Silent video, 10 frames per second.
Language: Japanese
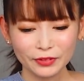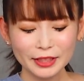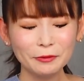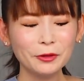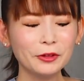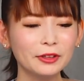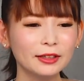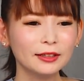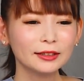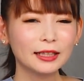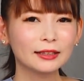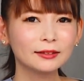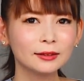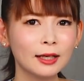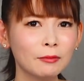でも
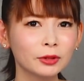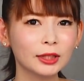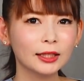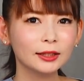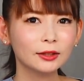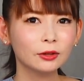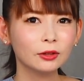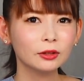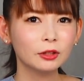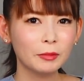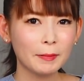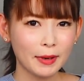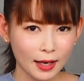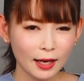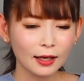作画も最高の
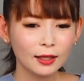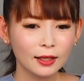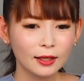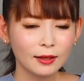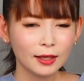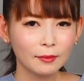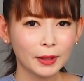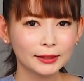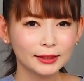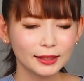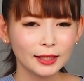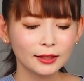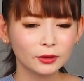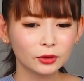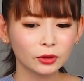まま間違い
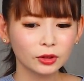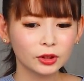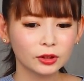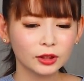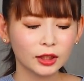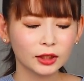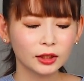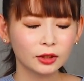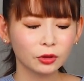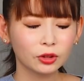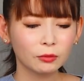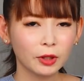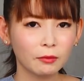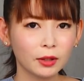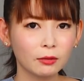なくどの瞬間切り取っても
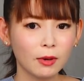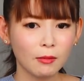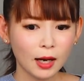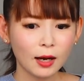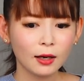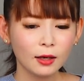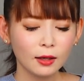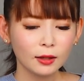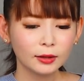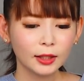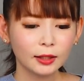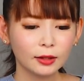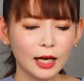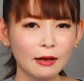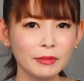エヴァのまま
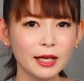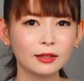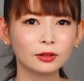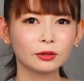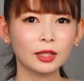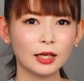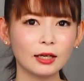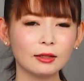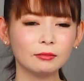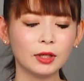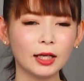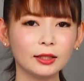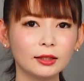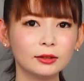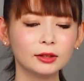で、ラミエルとかもうあ
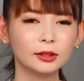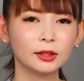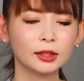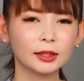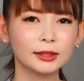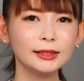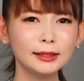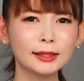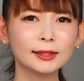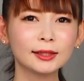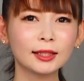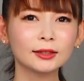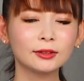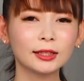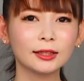んな風になんかいいデジタル
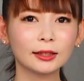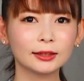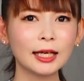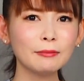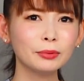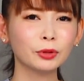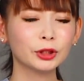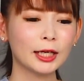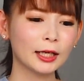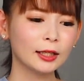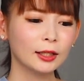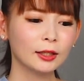具合、なんか全部をさ